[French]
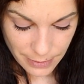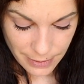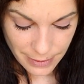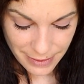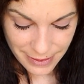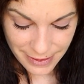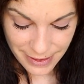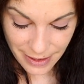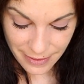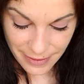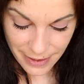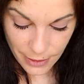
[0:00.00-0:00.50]

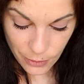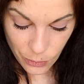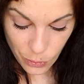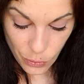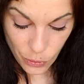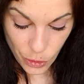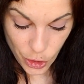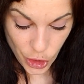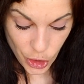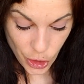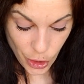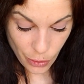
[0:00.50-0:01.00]
c'était
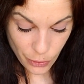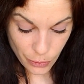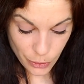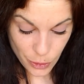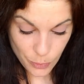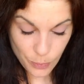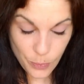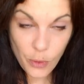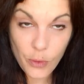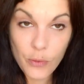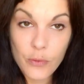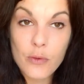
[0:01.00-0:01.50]
une chance
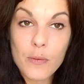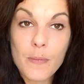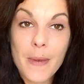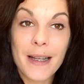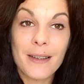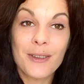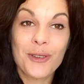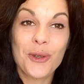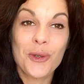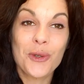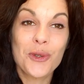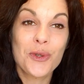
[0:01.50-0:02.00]
pour vous
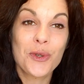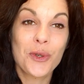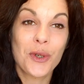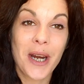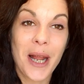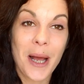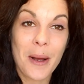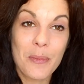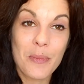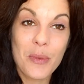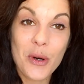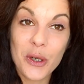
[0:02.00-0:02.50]
mettre sur
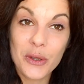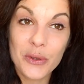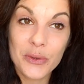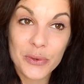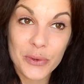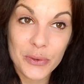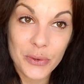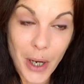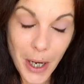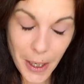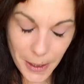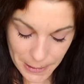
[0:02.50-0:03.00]
la bonne
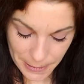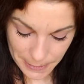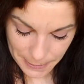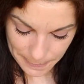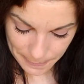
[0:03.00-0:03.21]
voie.